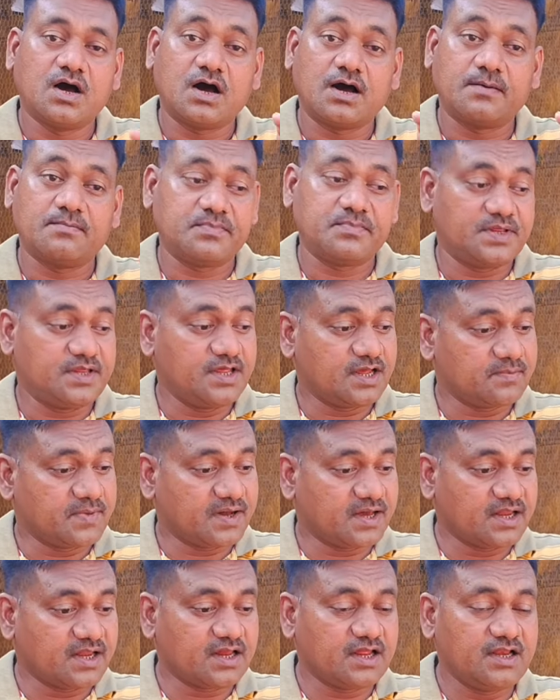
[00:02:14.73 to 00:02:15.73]
अब एक
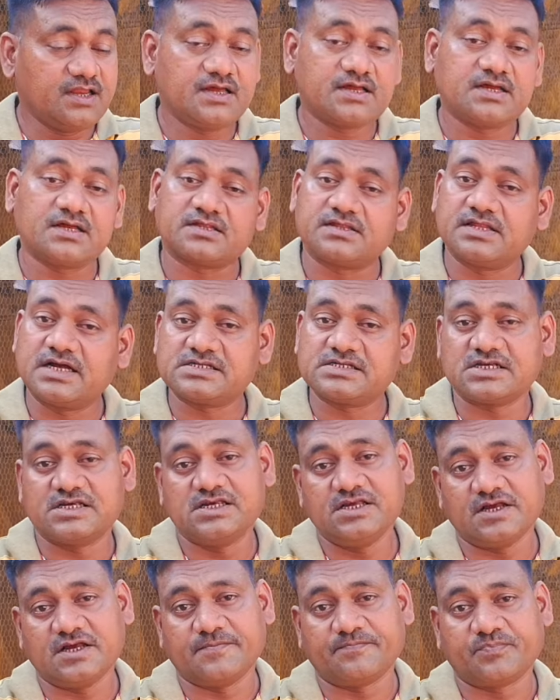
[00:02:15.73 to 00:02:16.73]
बकरी के लिए कितना
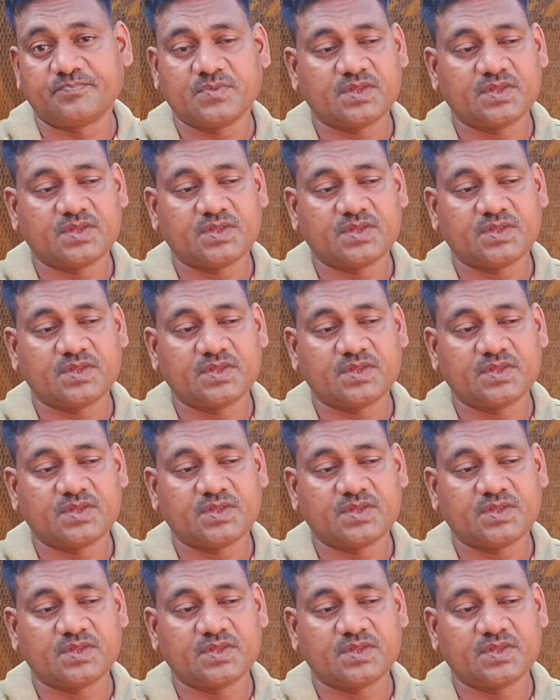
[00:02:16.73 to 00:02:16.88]
चाहिए